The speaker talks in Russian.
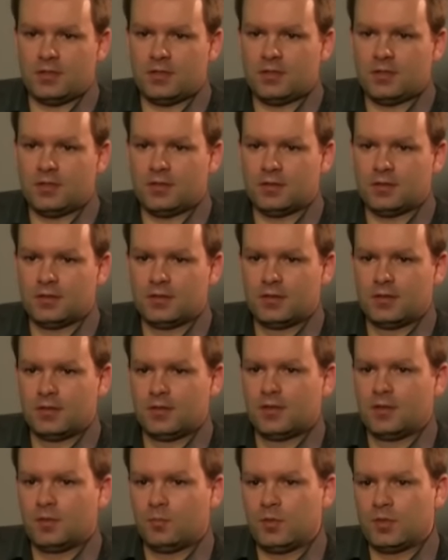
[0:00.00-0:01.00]
и
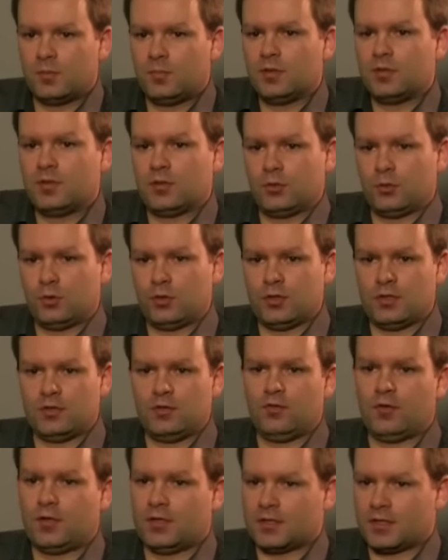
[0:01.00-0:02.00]
безбедно
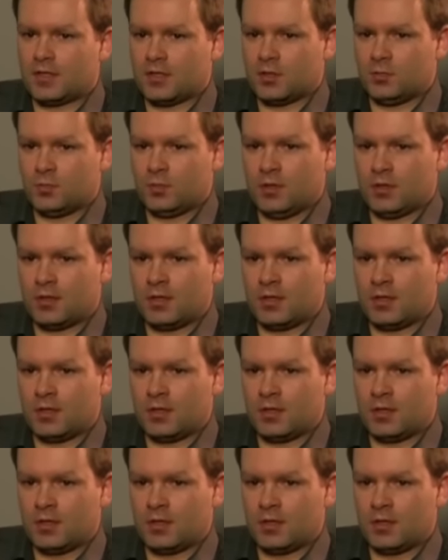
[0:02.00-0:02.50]
существовать, скажем